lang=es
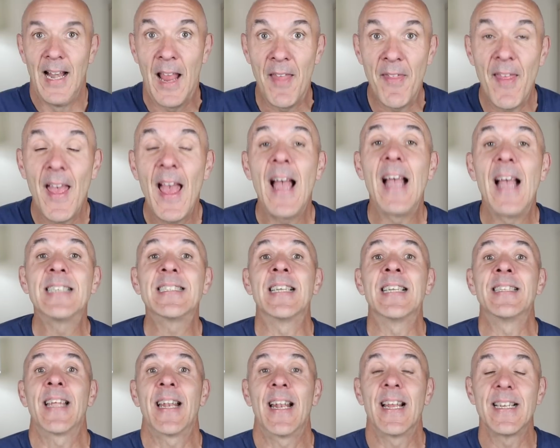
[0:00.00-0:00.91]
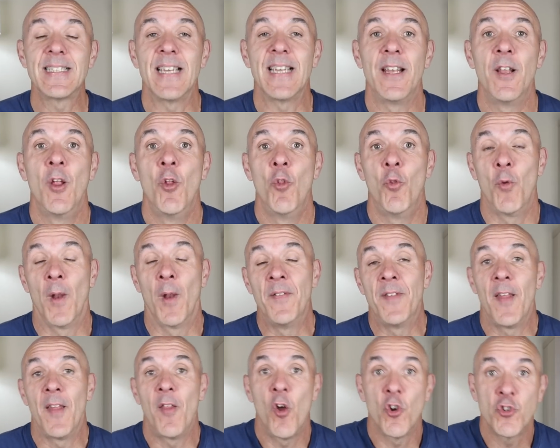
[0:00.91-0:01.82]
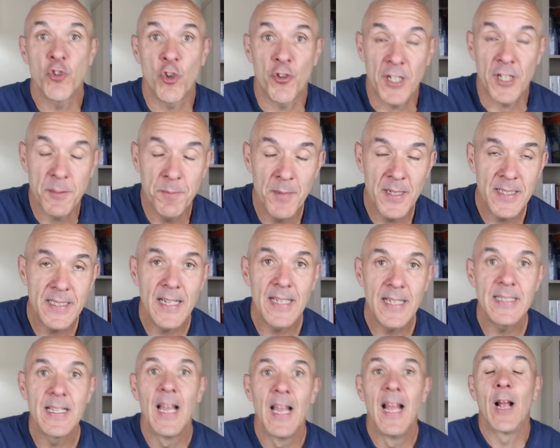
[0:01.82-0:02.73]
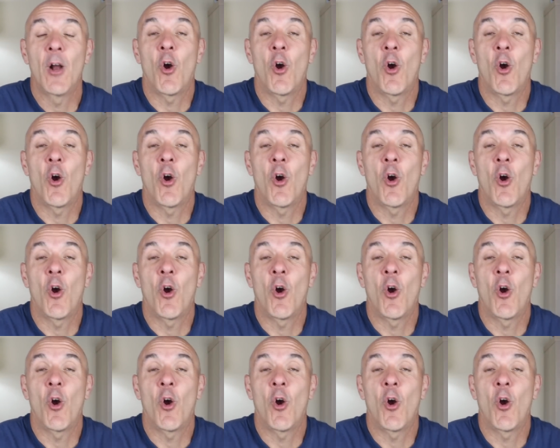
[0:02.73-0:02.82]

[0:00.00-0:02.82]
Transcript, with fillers: La idea es que entrenasen durante dos o tres meses